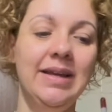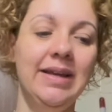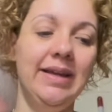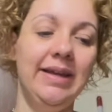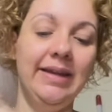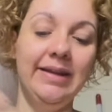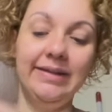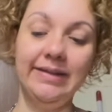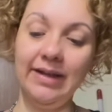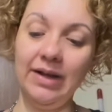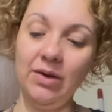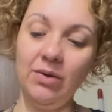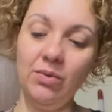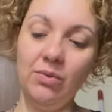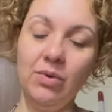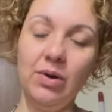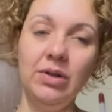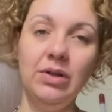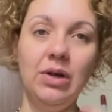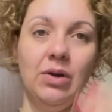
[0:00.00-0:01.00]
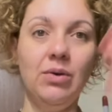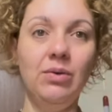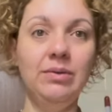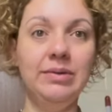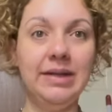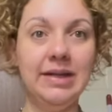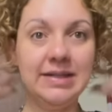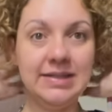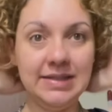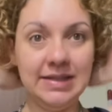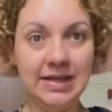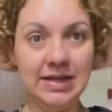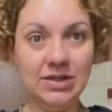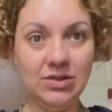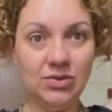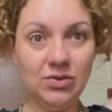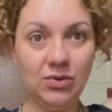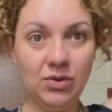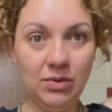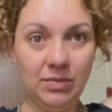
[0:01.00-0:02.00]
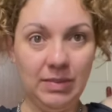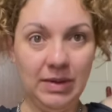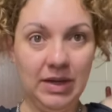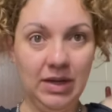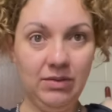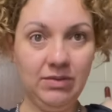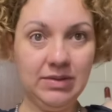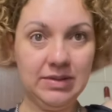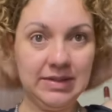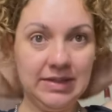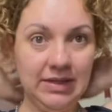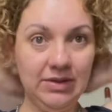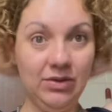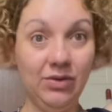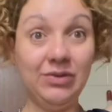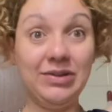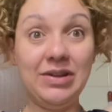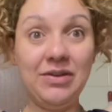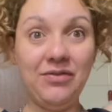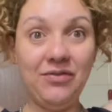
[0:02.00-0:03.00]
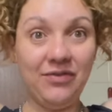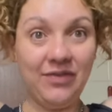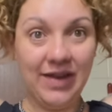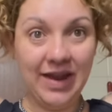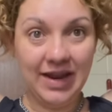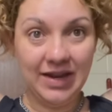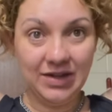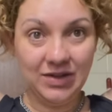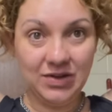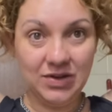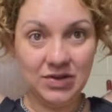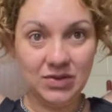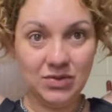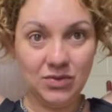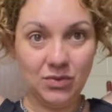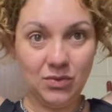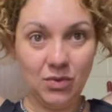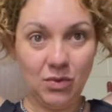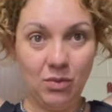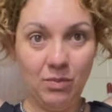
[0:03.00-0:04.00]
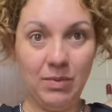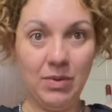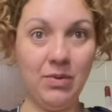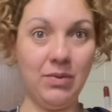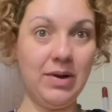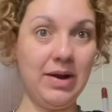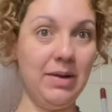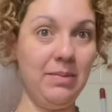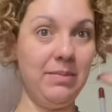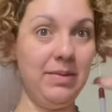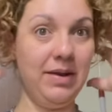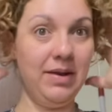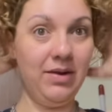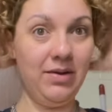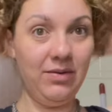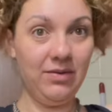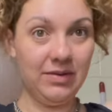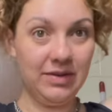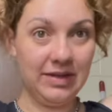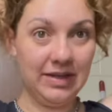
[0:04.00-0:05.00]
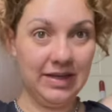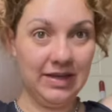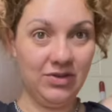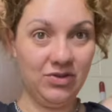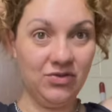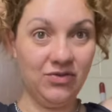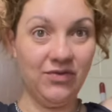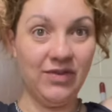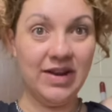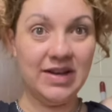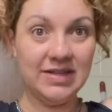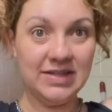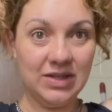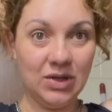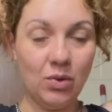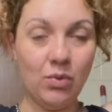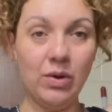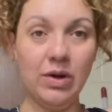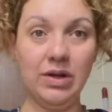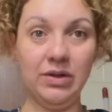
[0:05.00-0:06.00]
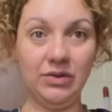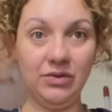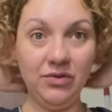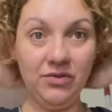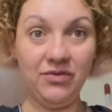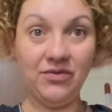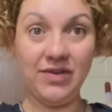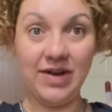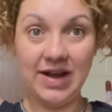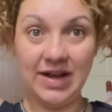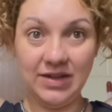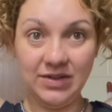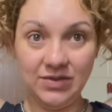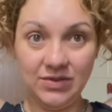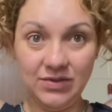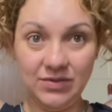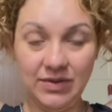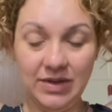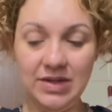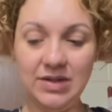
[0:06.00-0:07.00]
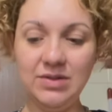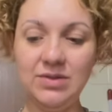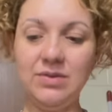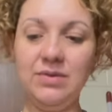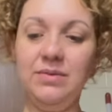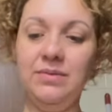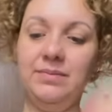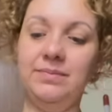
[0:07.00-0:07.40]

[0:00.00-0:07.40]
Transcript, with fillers: Então, quando acontece isso comigo, assim, de eu ter feito isso com o meu cabelo, que de vez em quando eu faço isso,